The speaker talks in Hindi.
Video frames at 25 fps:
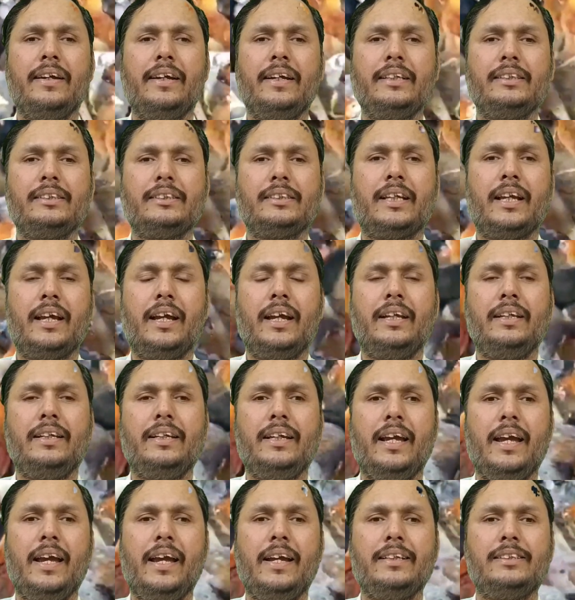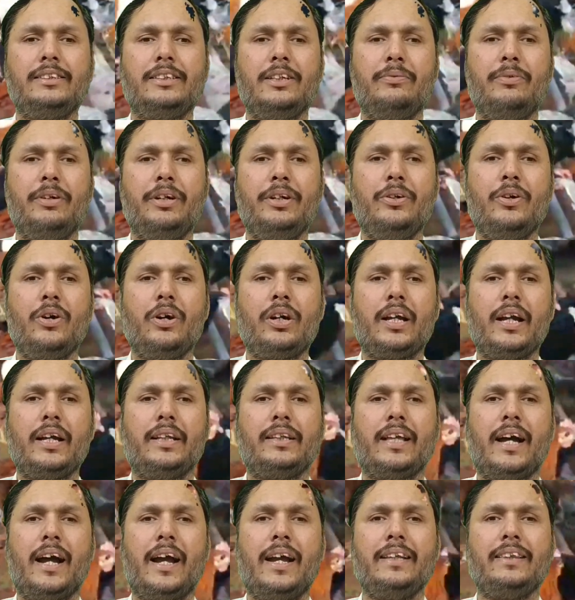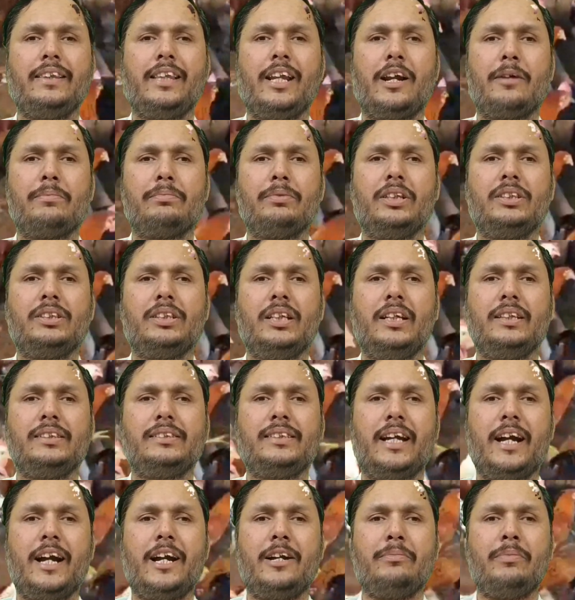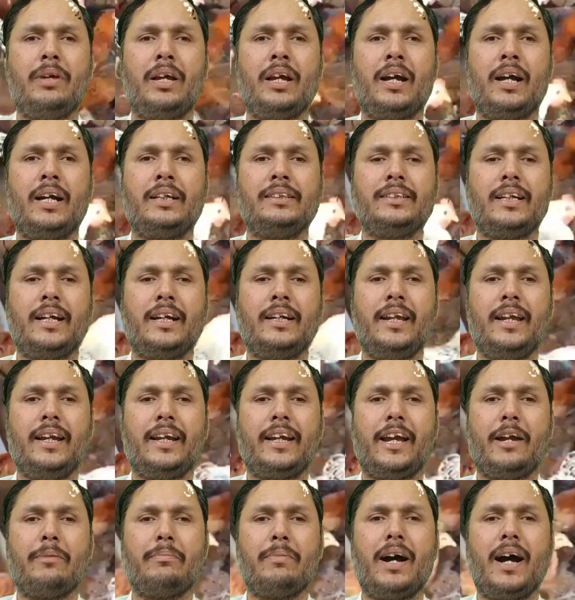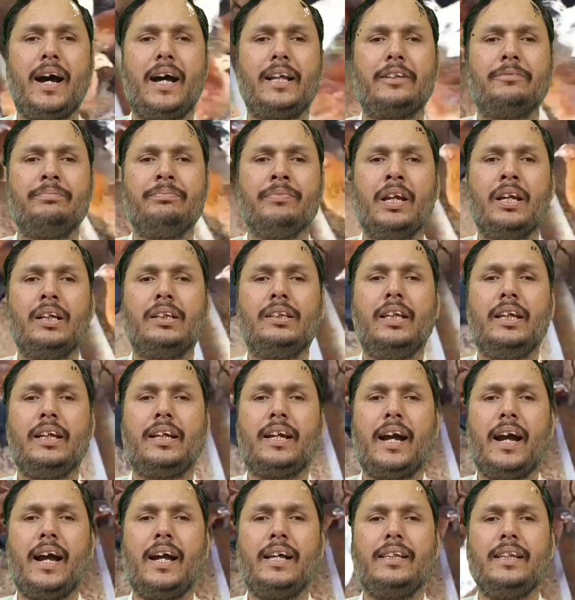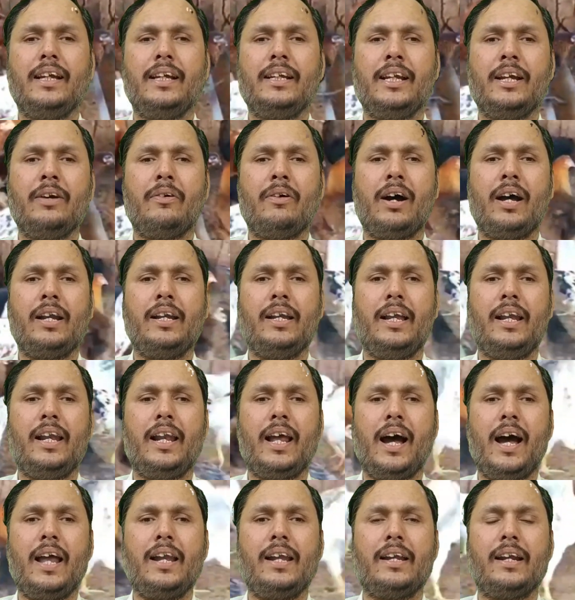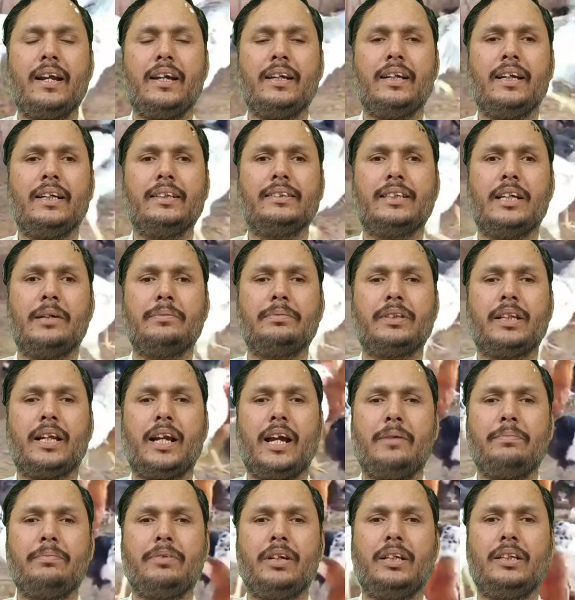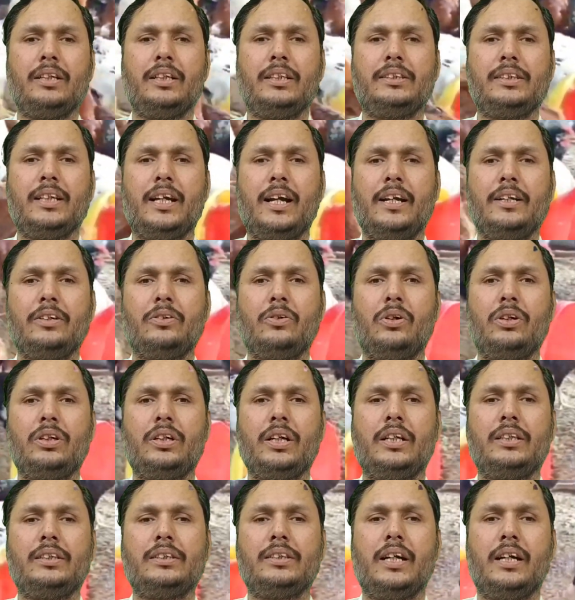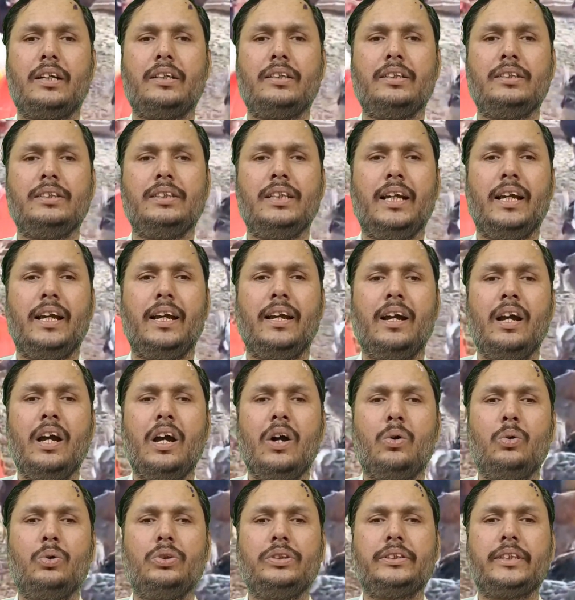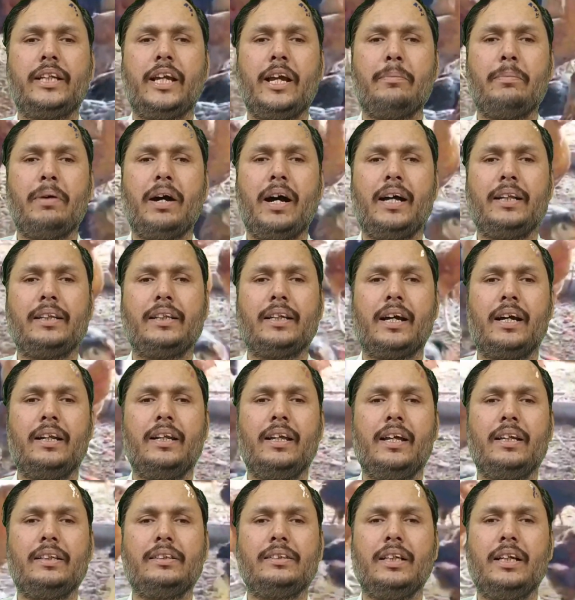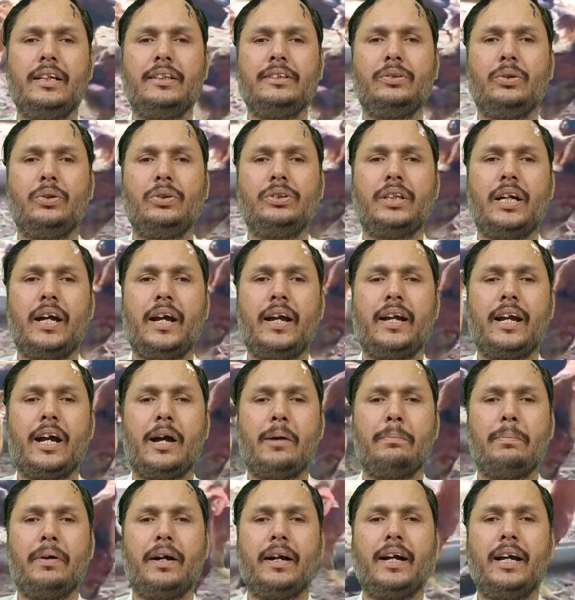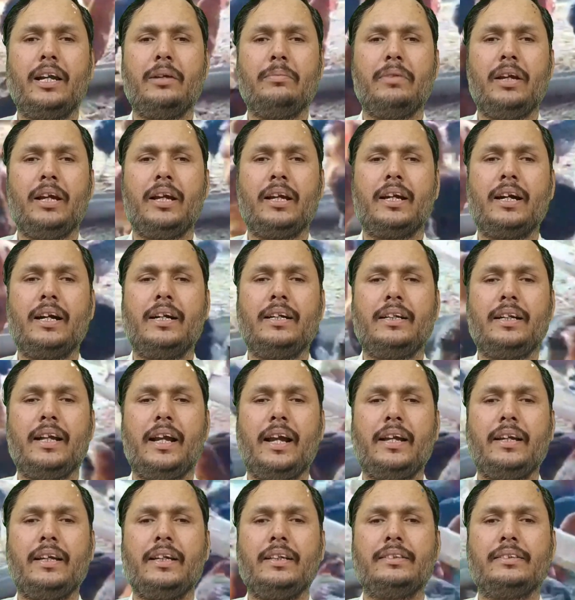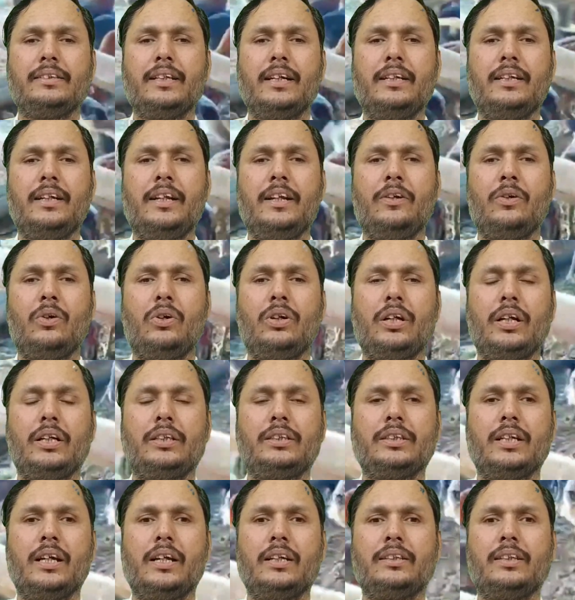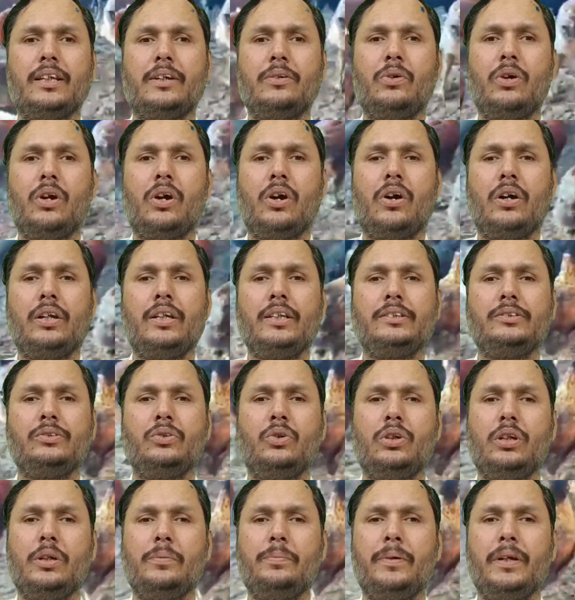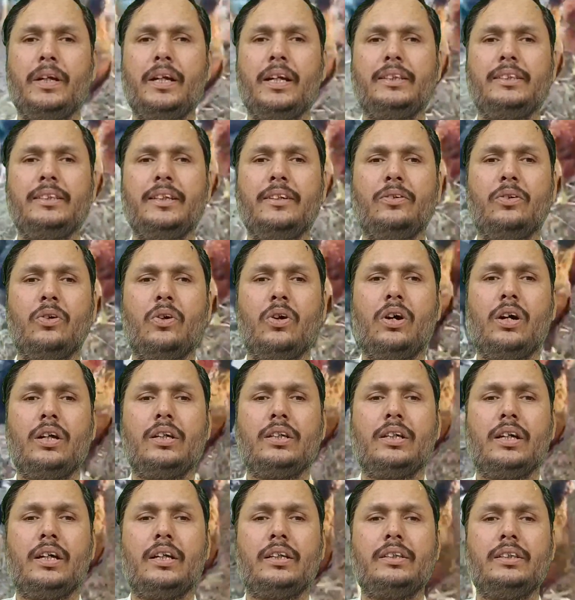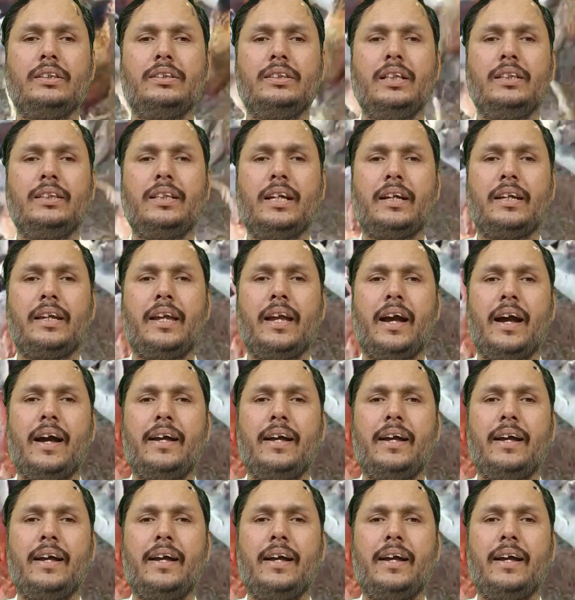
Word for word: इसके लिए इस वीडियो के दाई तरफ निचली साइड में आ जाने के बाद दिखाई देने वाले लाल रंग के सब्सक्राइब के निशान को टच कर दीजिए उसके बाद कलर चेंज हो जाएगा बगल में एक घंटी आएंगी इस घंटी को टच करते हुए ऑल इस नोटिफिकेशन को ऑन कर दीजिए ताकि